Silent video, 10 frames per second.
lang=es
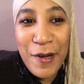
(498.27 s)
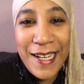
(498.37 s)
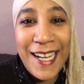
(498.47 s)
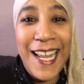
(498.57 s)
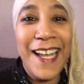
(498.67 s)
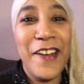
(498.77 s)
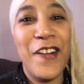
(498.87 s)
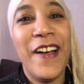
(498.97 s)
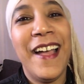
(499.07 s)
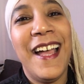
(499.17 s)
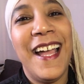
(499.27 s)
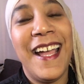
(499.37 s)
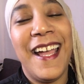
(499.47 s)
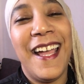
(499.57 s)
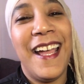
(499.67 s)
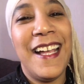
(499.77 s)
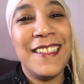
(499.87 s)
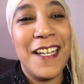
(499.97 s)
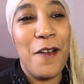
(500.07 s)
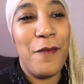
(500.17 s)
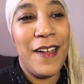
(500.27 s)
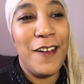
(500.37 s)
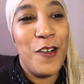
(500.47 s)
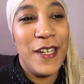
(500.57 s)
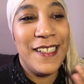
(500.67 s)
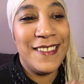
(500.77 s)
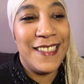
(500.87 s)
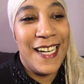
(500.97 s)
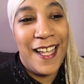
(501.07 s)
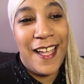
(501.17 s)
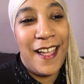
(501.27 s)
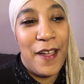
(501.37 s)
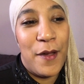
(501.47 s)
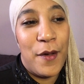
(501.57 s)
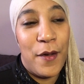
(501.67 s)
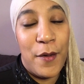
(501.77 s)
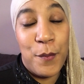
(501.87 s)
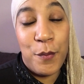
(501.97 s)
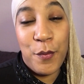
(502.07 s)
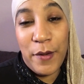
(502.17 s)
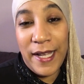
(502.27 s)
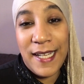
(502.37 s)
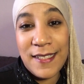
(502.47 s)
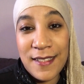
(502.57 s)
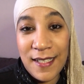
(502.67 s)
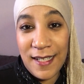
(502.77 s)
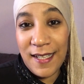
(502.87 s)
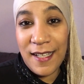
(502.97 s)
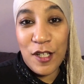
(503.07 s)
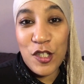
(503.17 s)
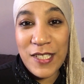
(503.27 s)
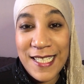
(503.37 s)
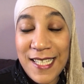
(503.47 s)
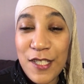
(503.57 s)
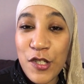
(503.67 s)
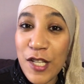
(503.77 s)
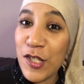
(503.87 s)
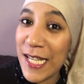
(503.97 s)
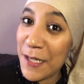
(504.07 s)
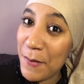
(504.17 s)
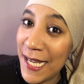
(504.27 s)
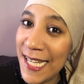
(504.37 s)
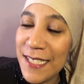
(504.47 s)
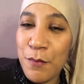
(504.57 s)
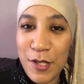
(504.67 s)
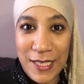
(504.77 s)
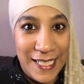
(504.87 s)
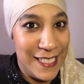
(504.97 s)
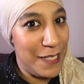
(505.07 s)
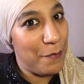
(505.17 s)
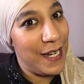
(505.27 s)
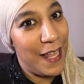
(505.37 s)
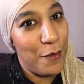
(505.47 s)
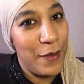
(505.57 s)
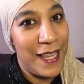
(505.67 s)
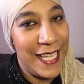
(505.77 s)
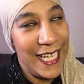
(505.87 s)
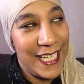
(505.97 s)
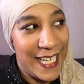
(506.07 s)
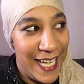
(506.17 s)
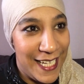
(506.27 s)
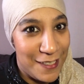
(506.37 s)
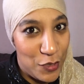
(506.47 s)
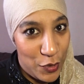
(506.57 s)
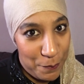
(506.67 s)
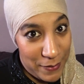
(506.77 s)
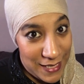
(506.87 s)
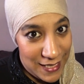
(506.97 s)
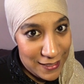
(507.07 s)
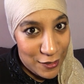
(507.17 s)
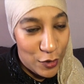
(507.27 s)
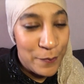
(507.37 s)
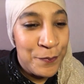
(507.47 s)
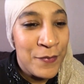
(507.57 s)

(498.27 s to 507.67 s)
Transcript: porque claro, eh, entre el bango y entre pues eh, los desechos de los animales pues tienes siempre la duda de qué estoy pisando